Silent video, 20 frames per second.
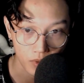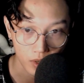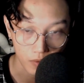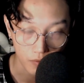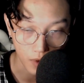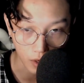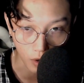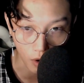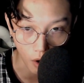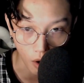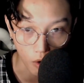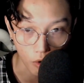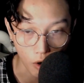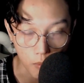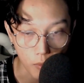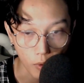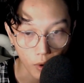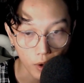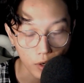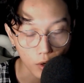Và còn có
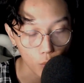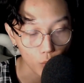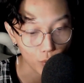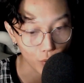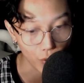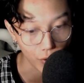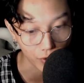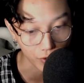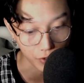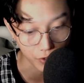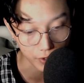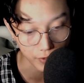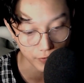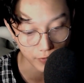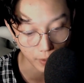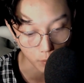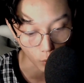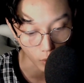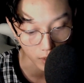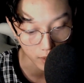một cái câu chuyện nữa
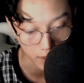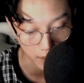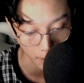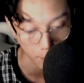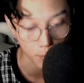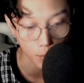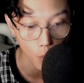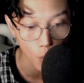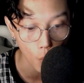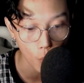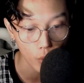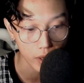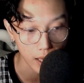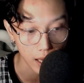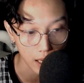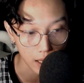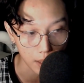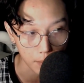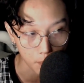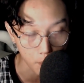về một cái cặp đôi
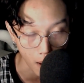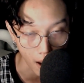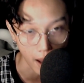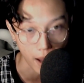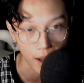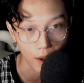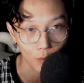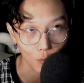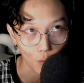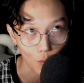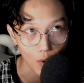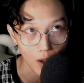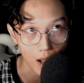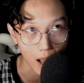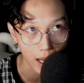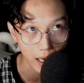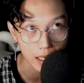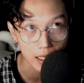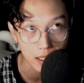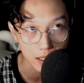bạn của
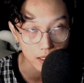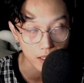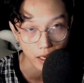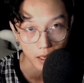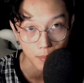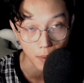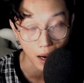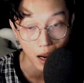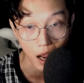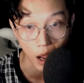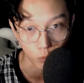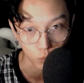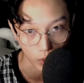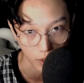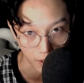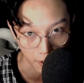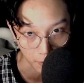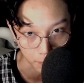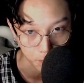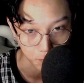anh chị bạn Hồng này
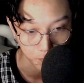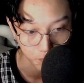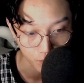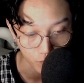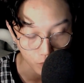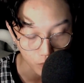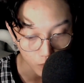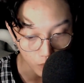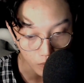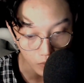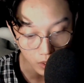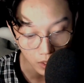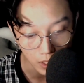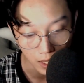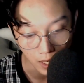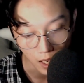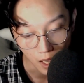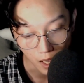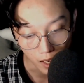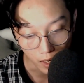nè.
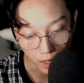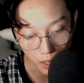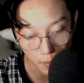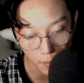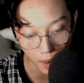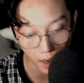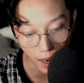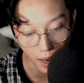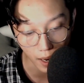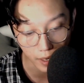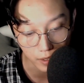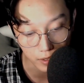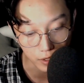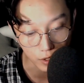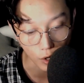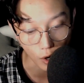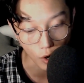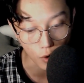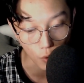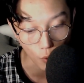Khi mà hai người
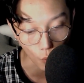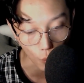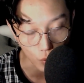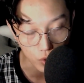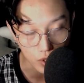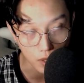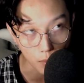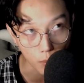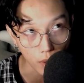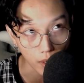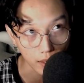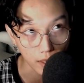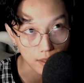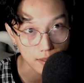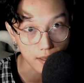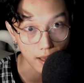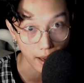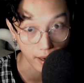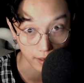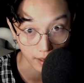đó ngủ trong một khách
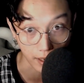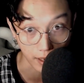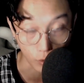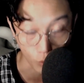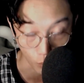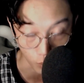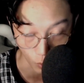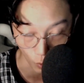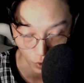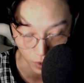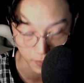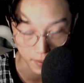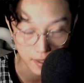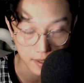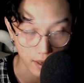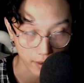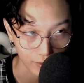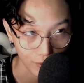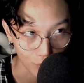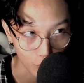sạn này, cũng ngủ trong khách
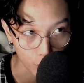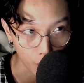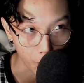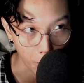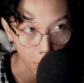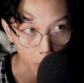sạn này luôn.